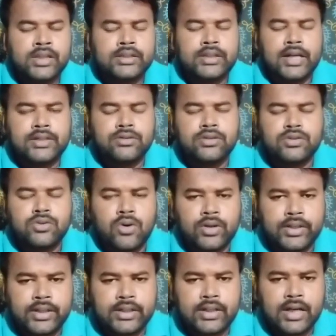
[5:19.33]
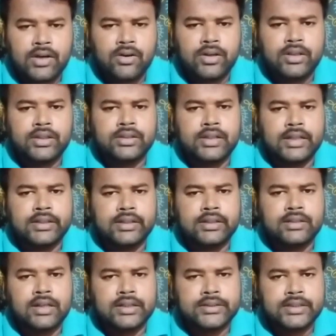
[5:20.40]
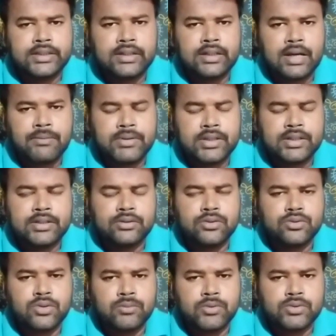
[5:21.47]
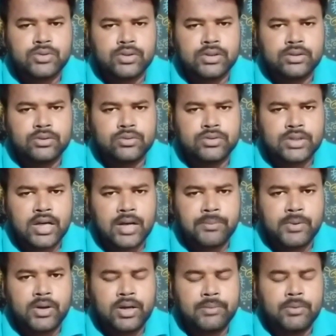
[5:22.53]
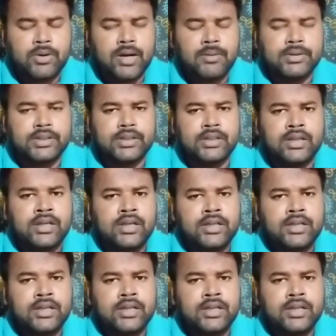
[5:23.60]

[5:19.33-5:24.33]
তারা যদি সঠিক না হয় তাদের কাছেই আমাদের কিন্তু সমস্ত কিন্তু চা পাওয়া এবং আমাদের